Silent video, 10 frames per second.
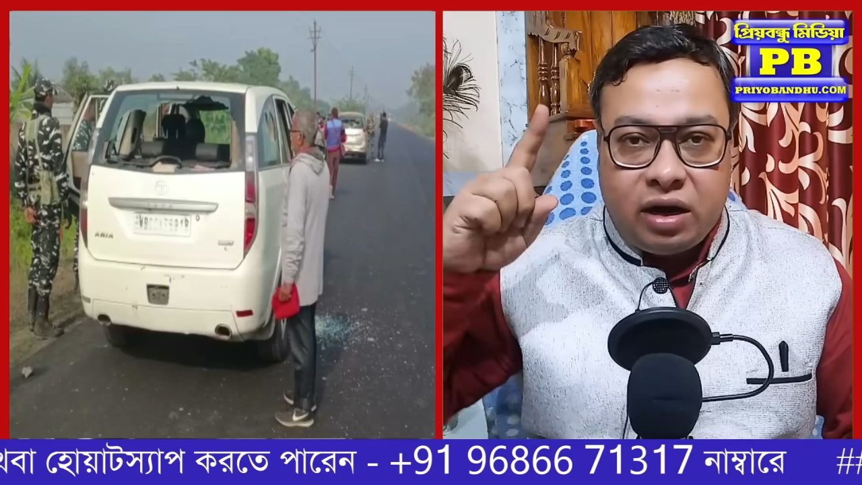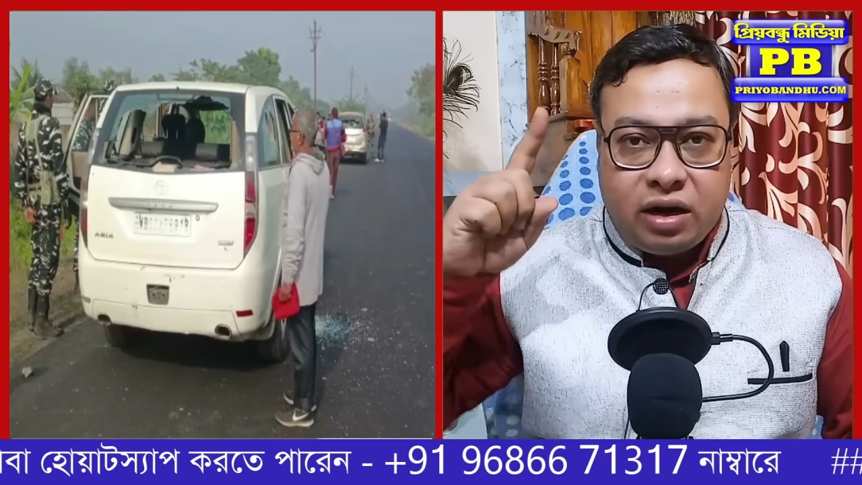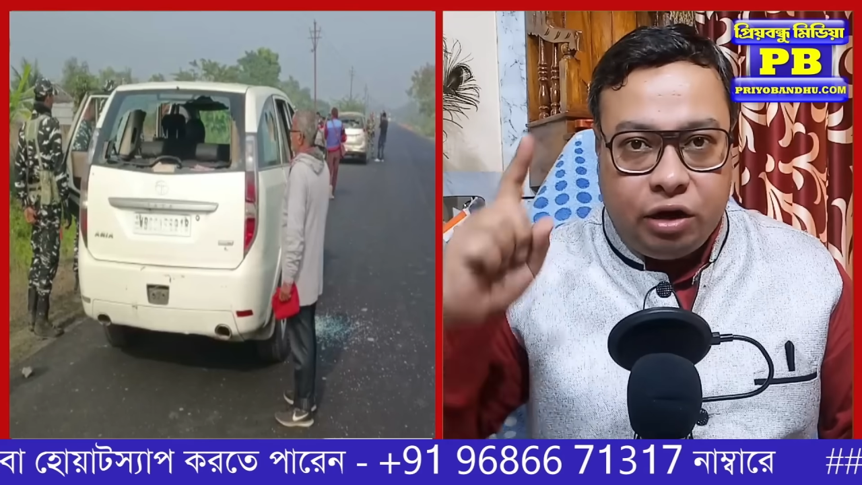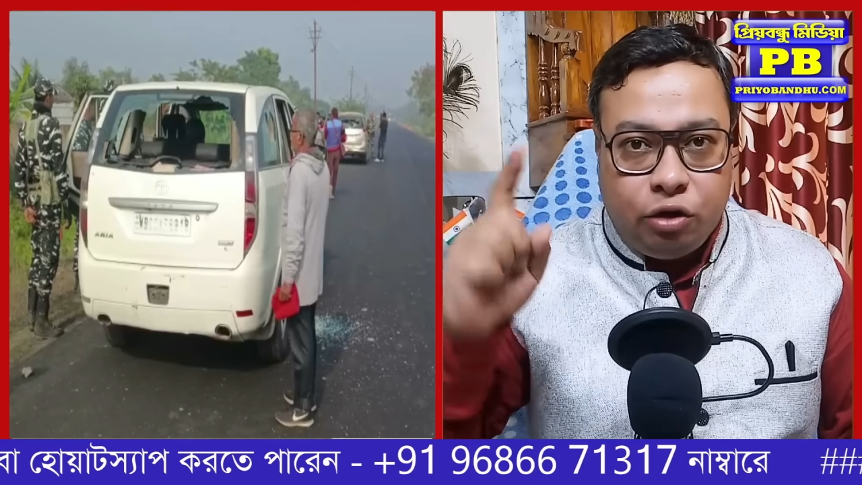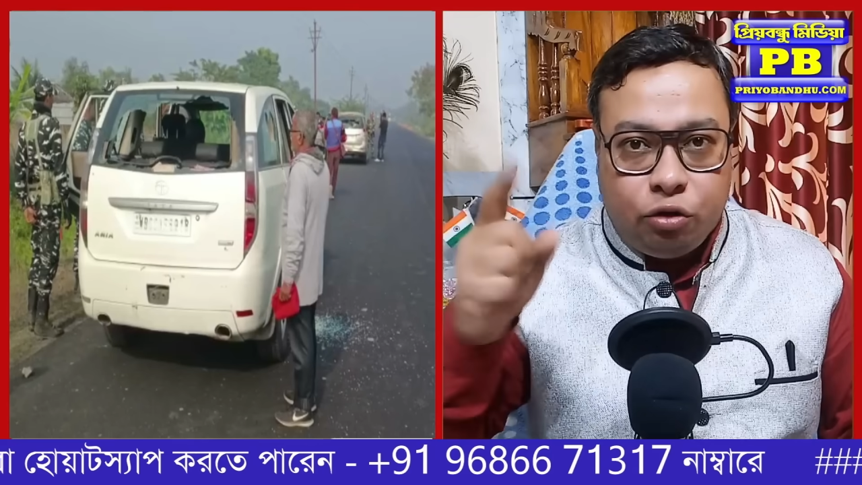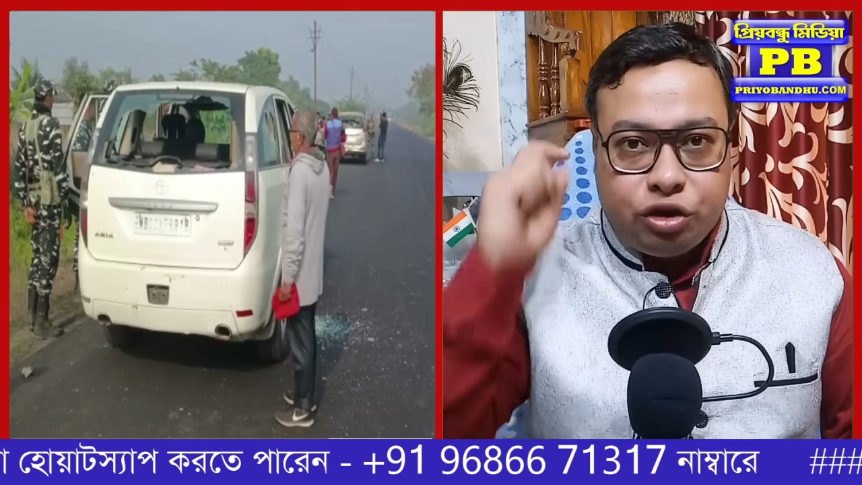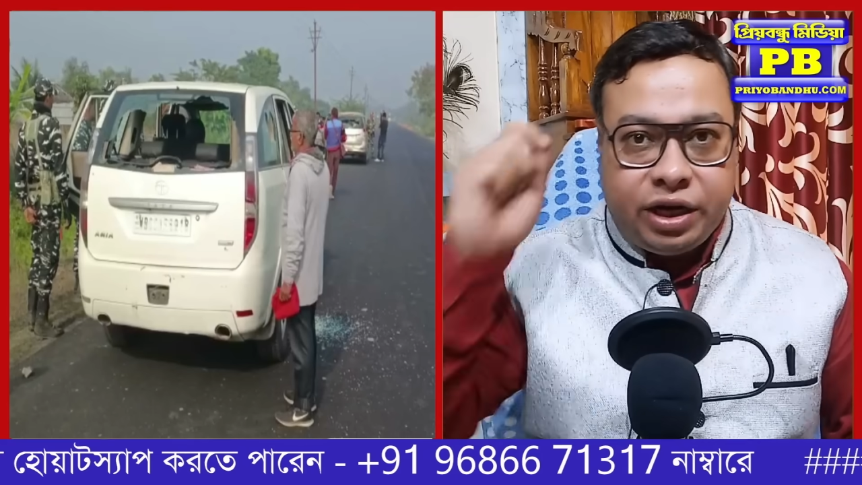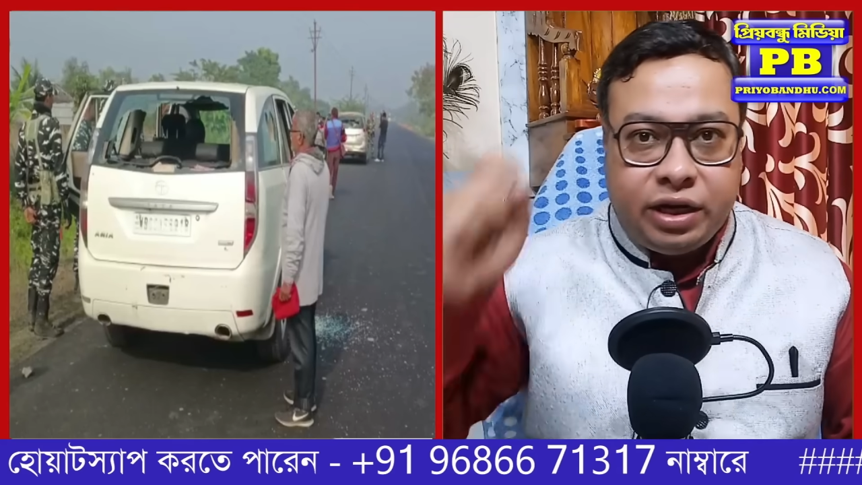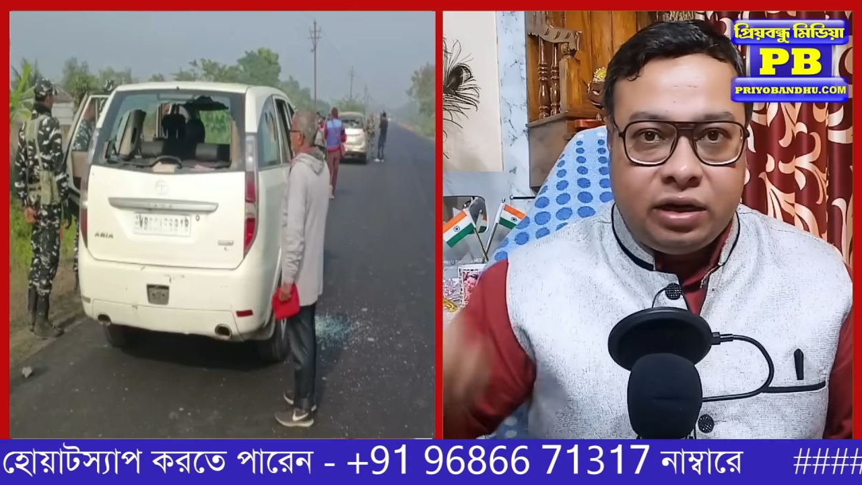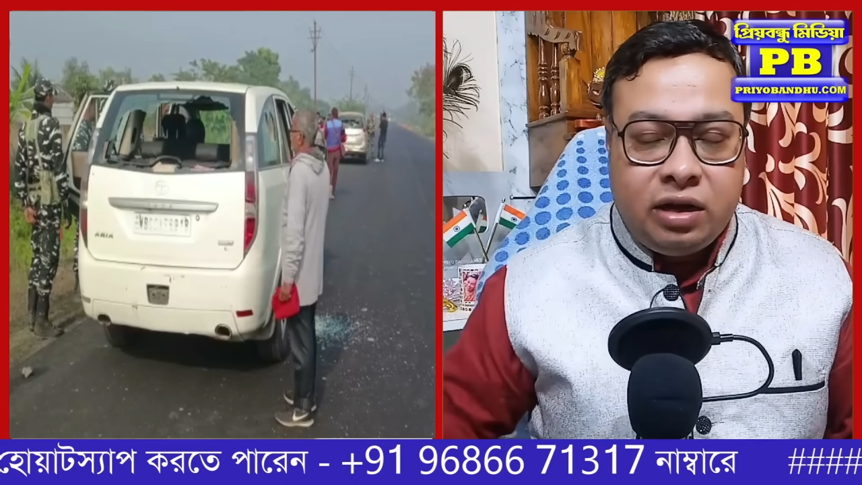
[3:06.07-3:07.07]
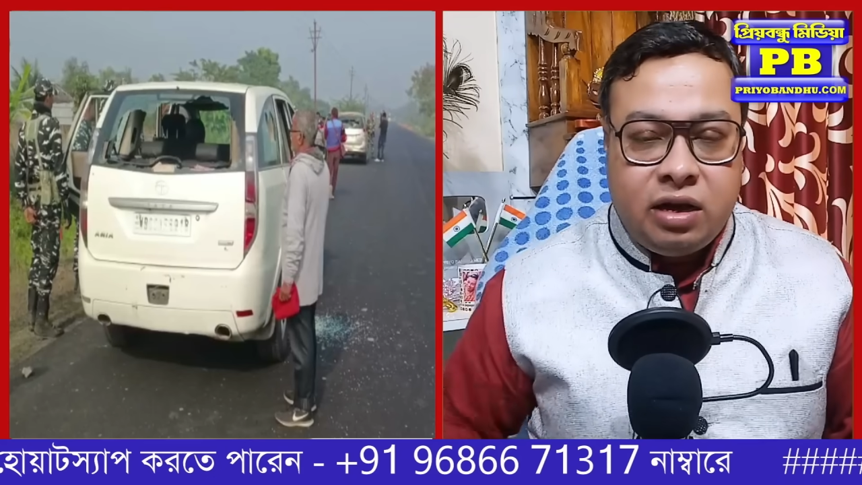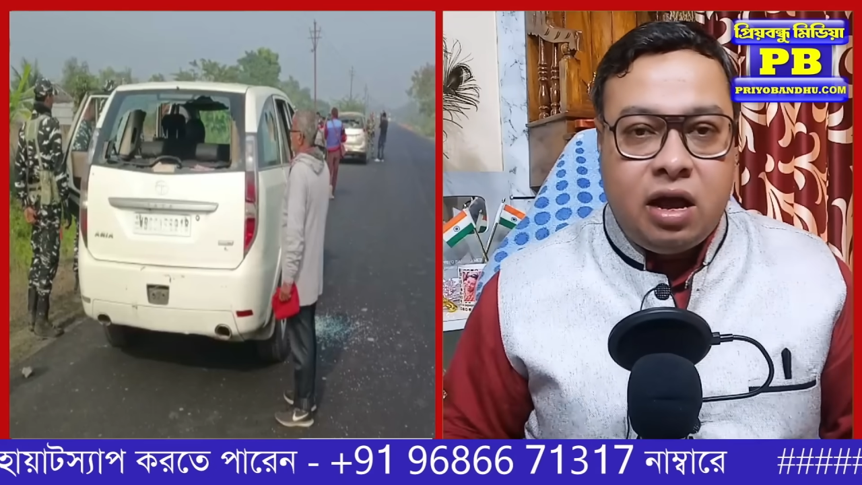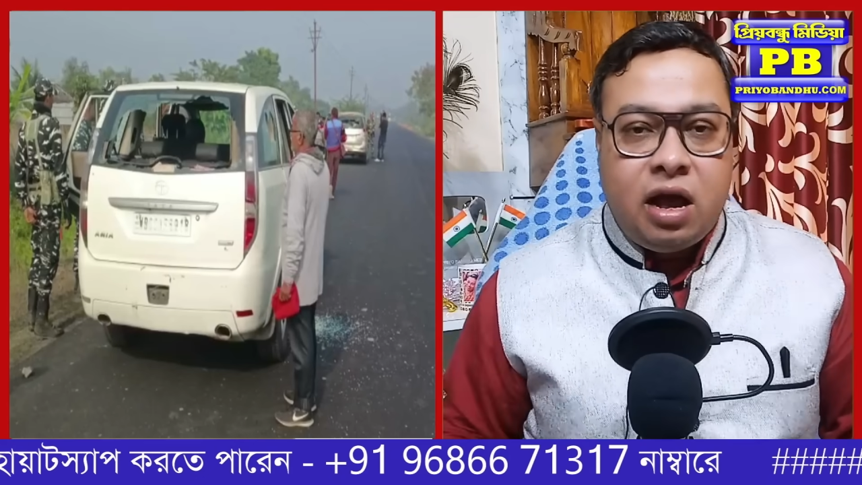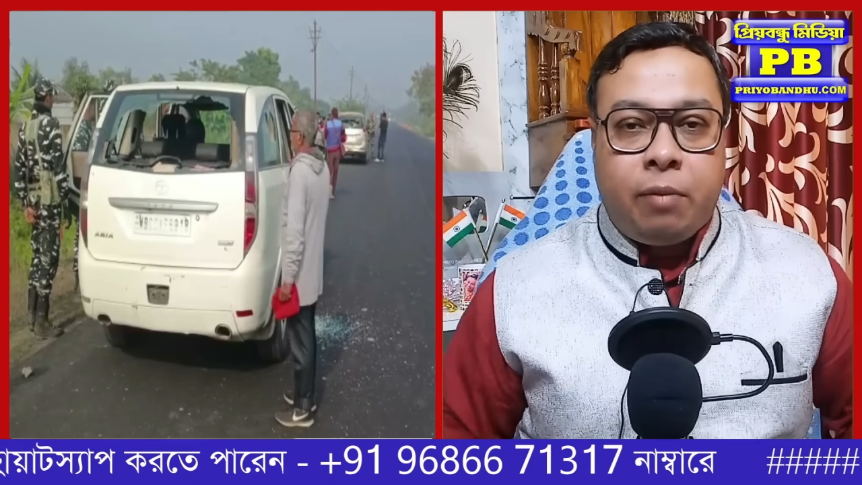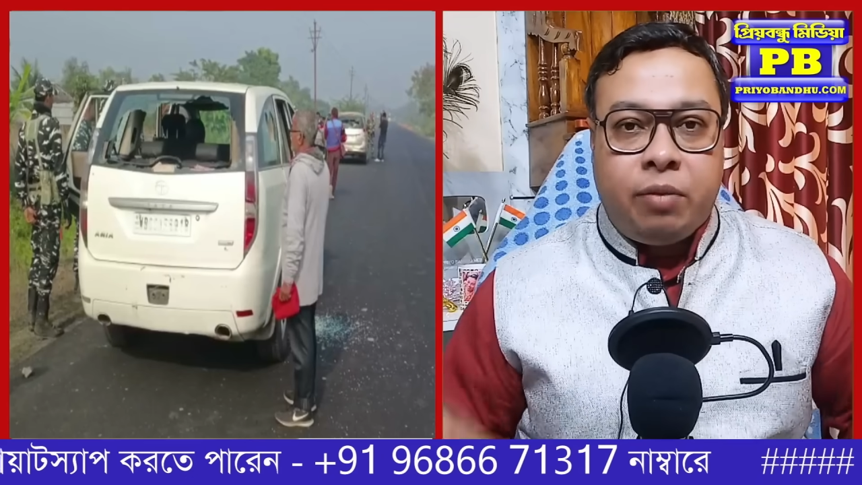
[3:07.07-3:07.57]
বাংলাটাকে লুটছেন
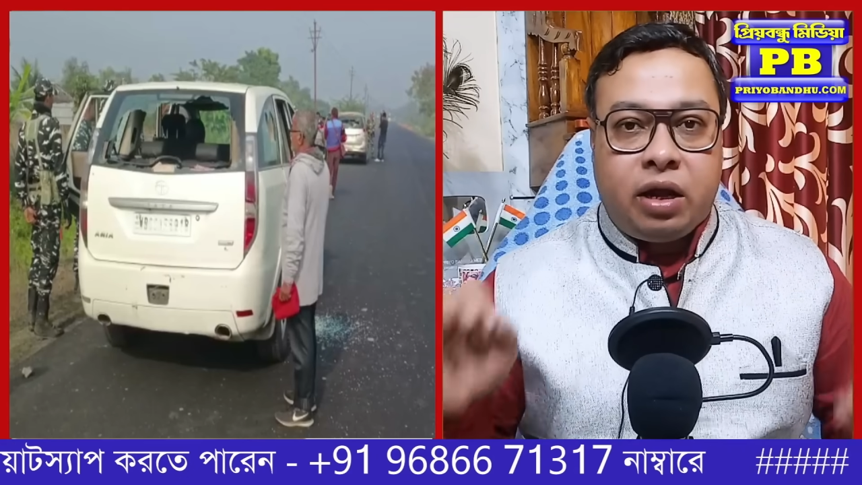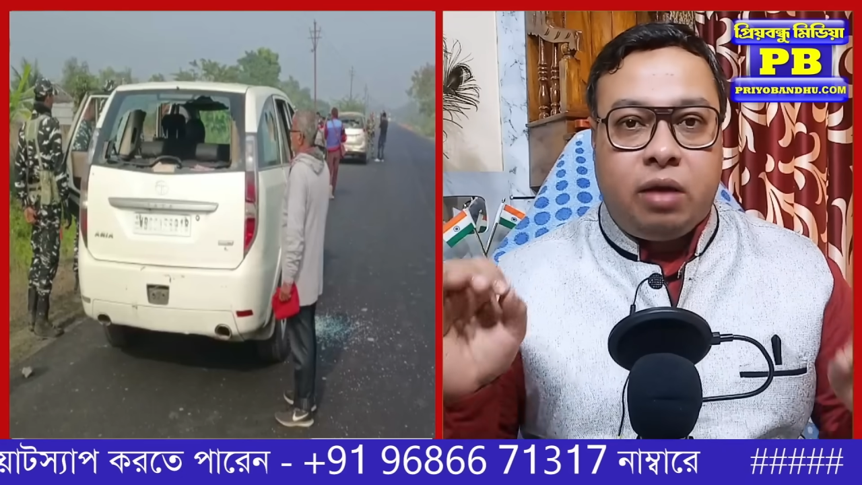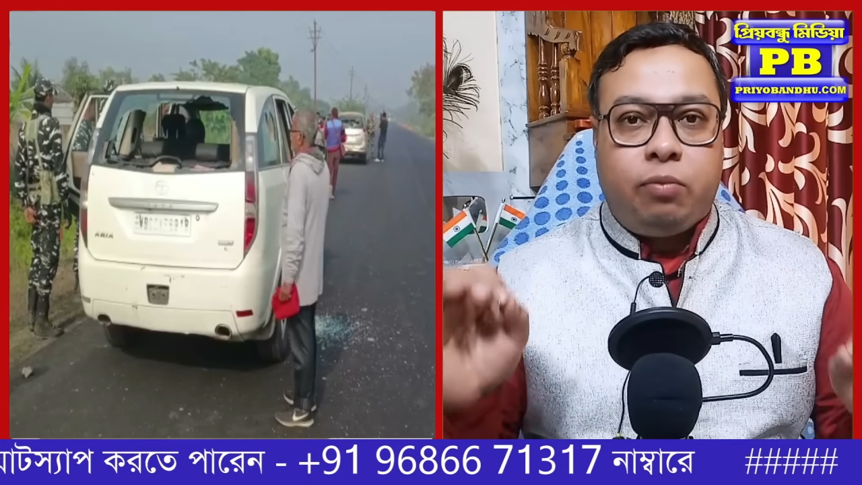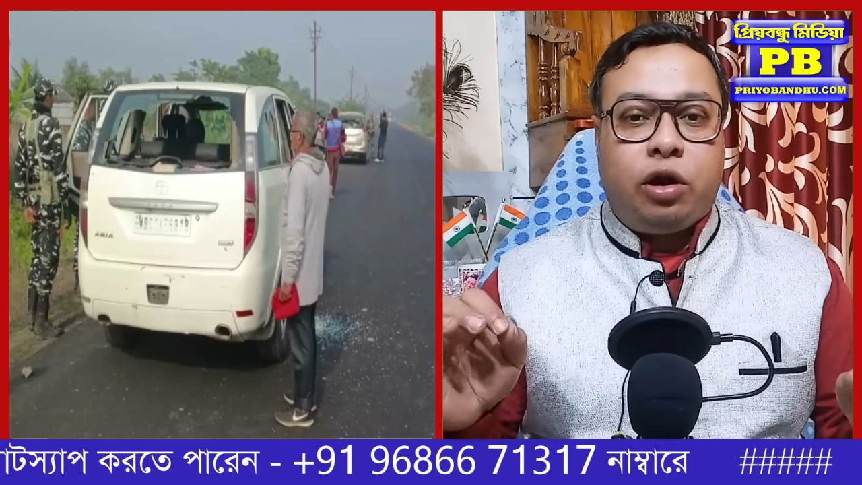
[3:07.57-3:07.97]
আপনাকে